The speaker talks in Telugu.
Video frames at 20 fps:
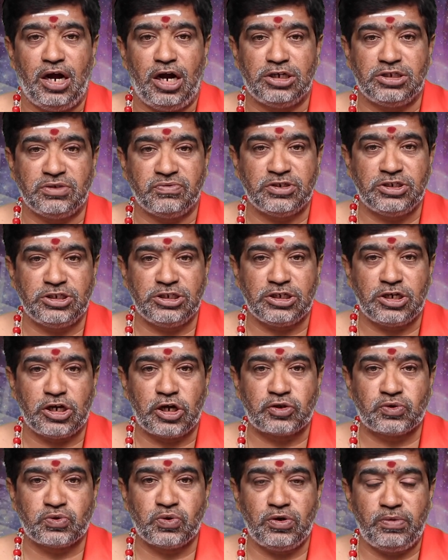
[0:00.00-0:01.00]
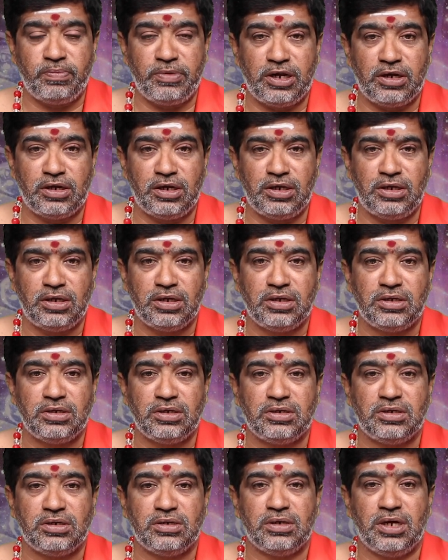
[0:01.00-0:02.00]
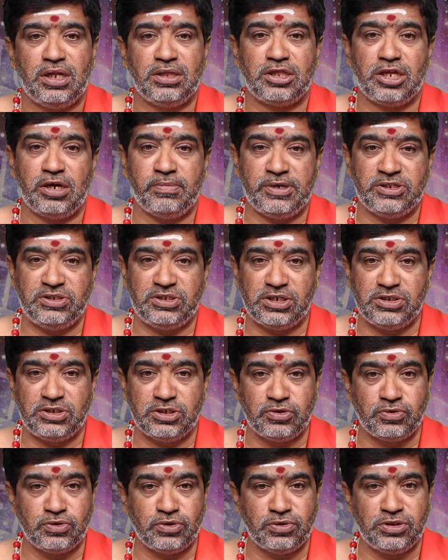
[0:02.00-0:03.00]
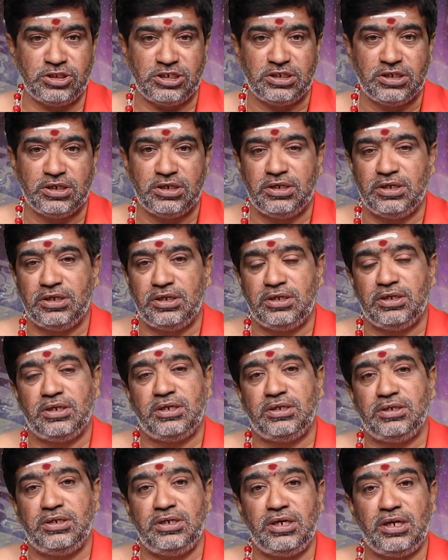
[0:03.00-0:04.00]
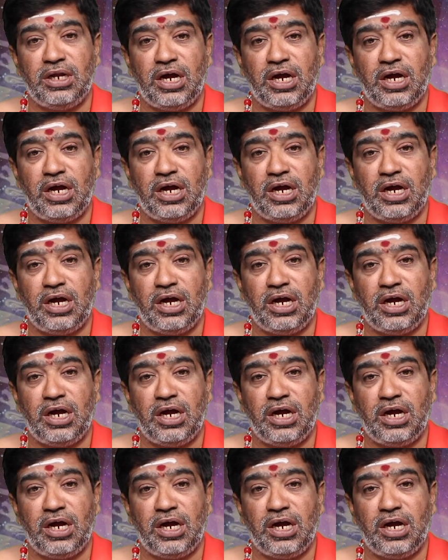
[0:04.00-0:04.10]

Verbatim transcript: అటువంటి ఖర్చులు మినహా అంతా మంచిగా జరుగుతుంది ఈ